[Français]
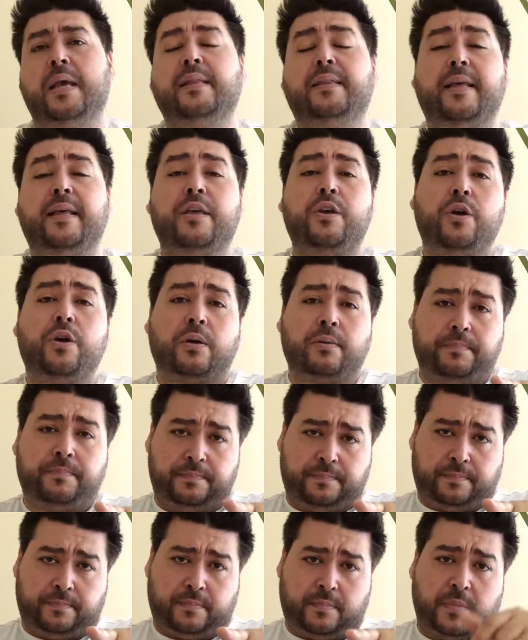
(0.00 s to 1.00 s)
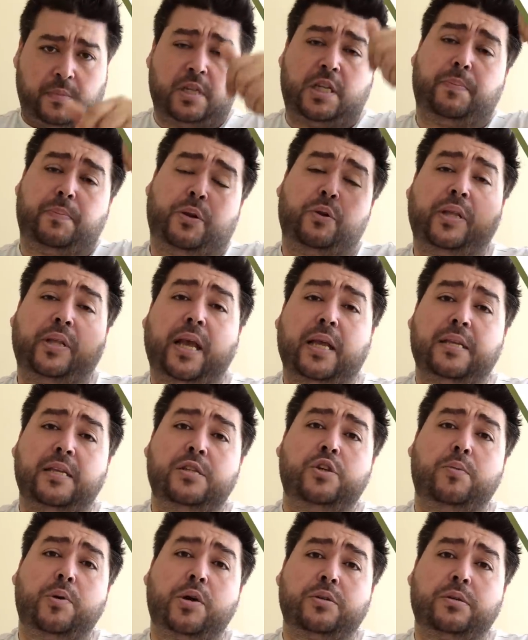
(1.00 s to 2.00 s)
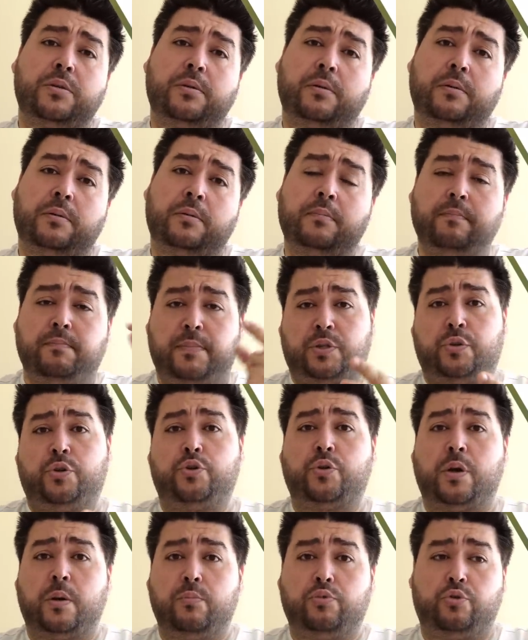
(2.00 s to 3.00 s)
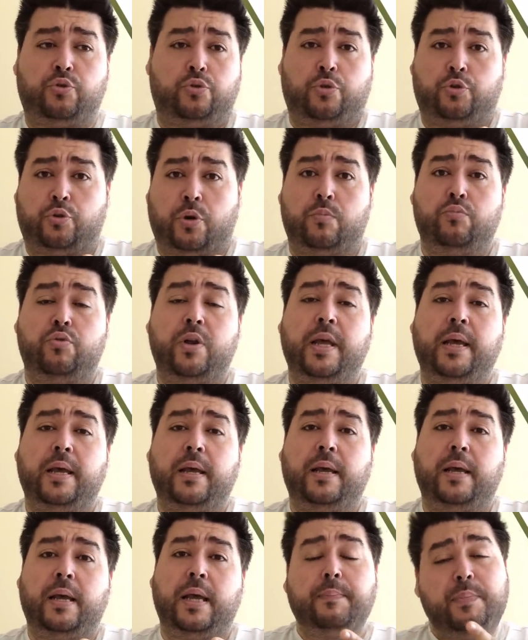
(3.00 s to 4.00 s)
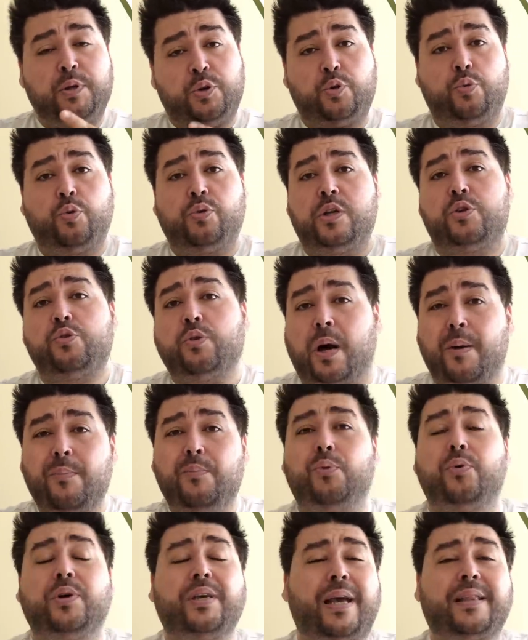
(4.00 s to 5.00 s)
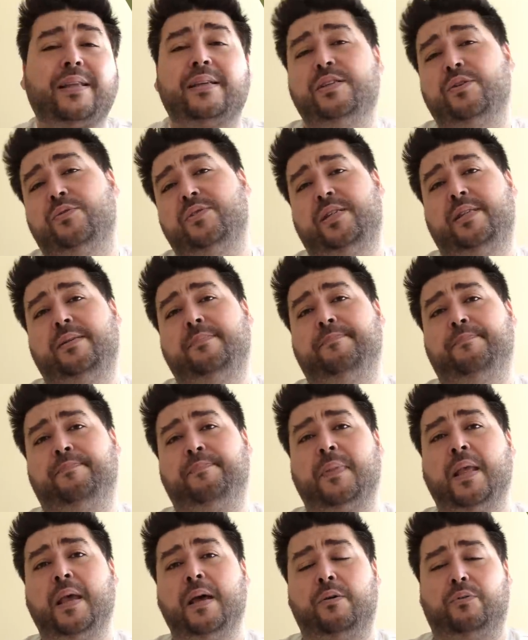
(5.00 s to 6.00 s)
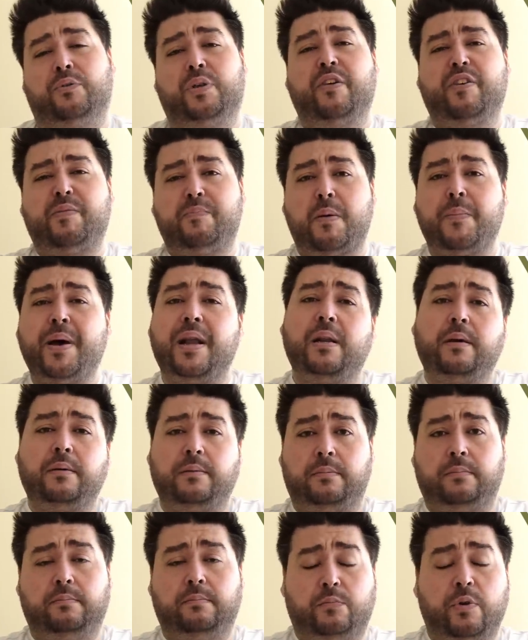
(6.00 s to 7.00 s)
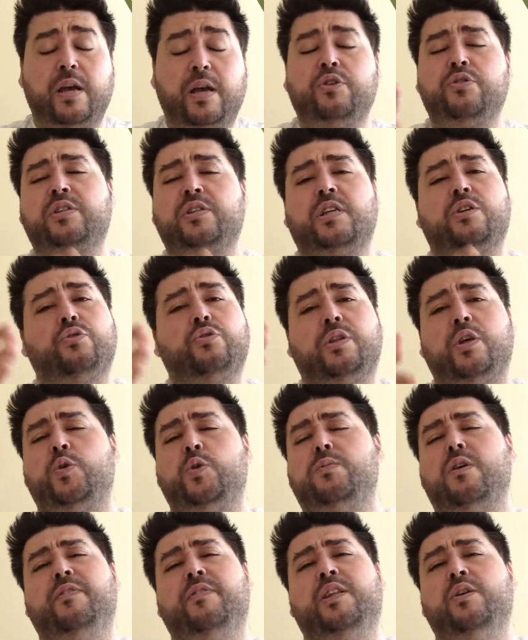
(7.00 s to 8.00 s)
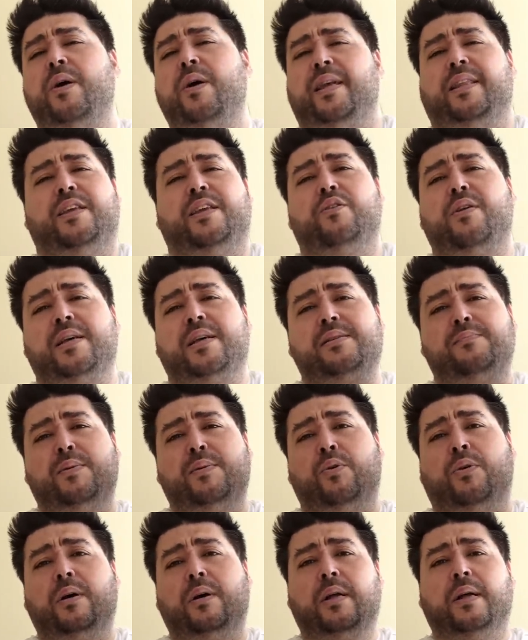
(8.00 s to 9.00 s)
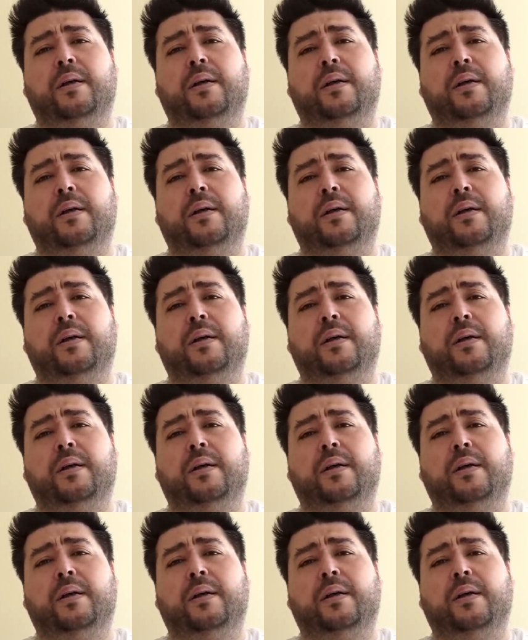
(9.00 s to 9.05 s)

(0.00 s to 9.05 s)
D'ailleurs, j'ai pas noté Cat in the Box, parce que je suis un, je suis un boulet. Mais du coup, on est sur un bon 4, ça aussi. On en a fait pas mal, Ouais, je sais, je découpe la vidéo, elle est dégueulasse, mais bon.